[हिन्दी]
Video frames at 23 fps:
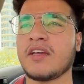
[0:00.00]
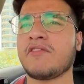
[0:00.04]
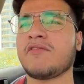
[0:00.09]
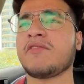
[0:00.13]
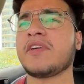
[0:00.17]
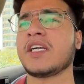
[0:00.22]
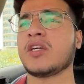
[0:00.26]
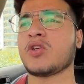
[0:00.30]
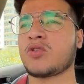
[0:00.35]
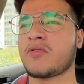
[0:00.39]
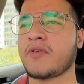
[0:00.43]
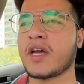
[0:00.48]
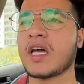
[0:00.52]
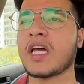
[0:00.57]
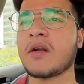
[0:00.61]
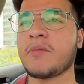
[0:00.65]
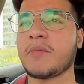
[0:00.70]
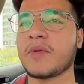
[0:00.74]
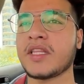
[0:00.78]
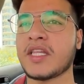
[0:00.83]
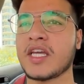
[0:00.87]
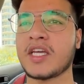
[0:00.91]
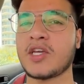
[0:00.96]
वीडियोज़ वगैरह
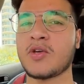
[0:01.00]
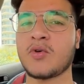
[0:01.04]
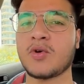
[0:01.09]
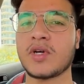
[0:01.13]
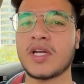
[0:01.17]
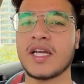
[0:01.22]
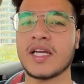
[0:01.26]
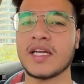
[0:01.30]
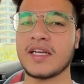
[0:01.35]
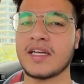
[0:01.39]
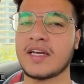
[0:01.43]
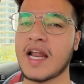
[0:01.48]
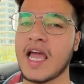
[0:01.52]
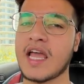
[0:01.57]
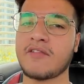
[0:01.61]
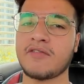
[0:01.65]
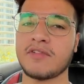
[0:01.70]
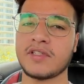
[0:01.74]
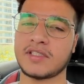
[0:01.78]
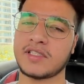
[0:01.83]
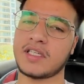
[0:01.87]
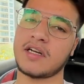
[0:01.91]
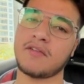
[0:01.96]
में देखी होंगी लेकिन लाइव
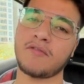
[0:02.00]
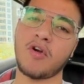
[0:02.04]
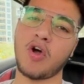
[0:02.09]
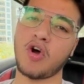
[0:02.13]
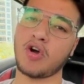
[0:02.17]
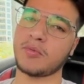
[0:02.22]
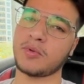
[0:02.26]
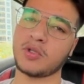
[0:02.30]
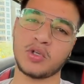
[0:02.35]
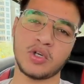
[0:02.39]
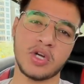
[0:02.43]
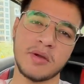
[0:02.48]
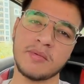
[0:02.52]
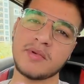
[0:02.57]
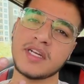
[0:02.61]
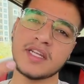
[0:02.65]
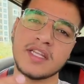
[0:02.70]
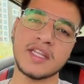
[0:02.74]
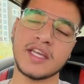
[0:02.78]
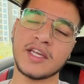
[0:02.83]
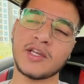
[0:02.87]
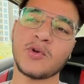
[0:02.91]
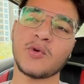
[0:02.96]
इस तरह ब्लॉग में तो कभी नहीं
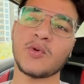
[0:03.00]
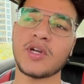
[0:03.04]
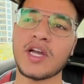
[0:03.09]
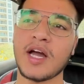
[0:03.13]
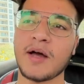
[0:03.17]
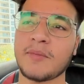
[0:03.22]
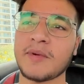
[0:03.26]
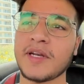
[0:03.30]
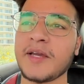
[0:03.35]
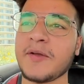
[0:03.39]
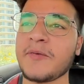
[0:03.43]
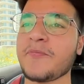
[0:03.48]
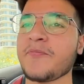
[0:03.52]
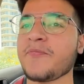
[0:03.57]
देखी होंगी आपने